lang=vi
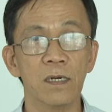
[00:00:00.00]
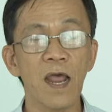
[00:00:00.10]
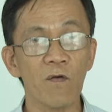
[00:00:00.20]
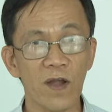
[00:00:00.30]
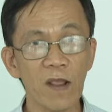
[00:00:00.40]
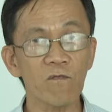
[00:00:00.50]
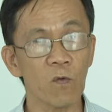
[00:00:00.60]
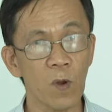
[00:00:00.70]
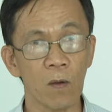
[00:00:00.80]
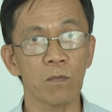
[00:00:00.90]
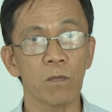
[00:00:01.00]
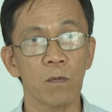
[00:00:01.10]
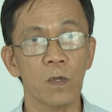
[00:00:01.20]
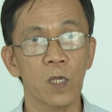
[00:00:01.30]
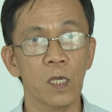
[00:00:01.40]
đau rát vùng họng.
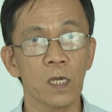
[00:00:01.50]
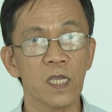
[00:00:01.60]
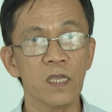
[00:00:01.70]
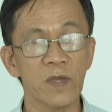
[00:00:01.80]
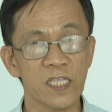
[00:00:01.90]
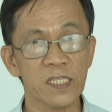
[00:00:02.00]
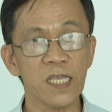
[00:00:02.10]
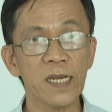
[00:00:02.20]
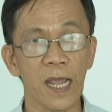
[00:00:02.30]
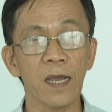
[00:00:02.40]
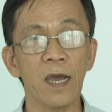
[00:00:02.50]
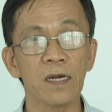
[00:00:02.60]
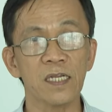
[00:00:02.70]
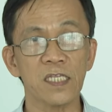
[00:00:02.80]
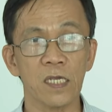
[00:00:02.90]
Khi mà diễn tiến nặng
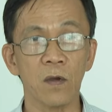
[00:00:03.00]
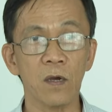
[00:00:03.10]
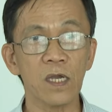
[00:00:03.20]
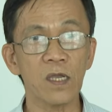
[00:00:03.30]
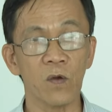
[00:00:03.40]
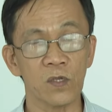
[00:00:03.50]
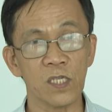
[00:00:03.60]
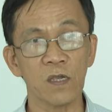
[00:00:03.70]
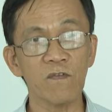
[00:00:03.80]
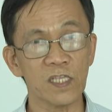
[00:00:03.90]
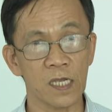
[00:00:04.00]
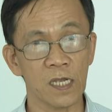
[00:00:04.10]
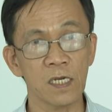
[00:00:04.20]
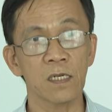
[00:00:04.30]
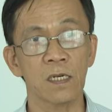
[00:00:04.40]
hơn nó sẽ có cái hội chứng về thần
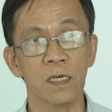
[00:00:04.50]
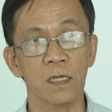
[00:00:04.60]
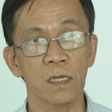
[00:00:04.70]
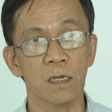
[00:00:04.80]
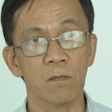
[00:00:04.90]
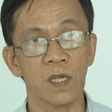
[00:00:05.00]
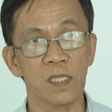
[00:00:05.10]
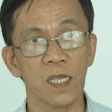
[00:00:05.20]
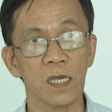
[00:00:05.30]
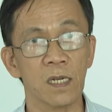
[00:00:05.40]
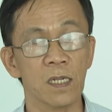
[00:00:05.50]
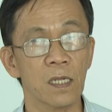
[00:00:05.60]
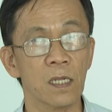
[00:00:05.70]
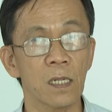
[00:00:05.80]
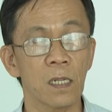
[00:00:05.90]
kinh, bệnh nhân
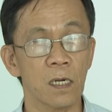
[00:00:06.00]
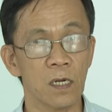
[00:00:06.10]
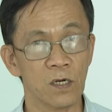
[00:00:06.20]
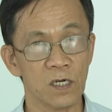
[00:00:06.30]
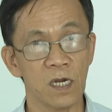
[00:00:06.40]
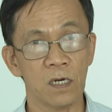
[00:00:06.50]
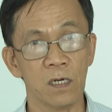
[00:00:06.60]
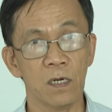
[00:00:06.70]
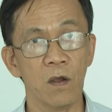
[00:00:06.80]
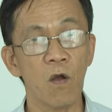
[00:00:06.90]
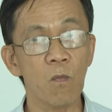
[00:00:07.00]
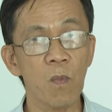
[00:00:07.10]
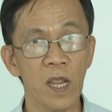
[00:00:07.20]
lừ đừ, hôn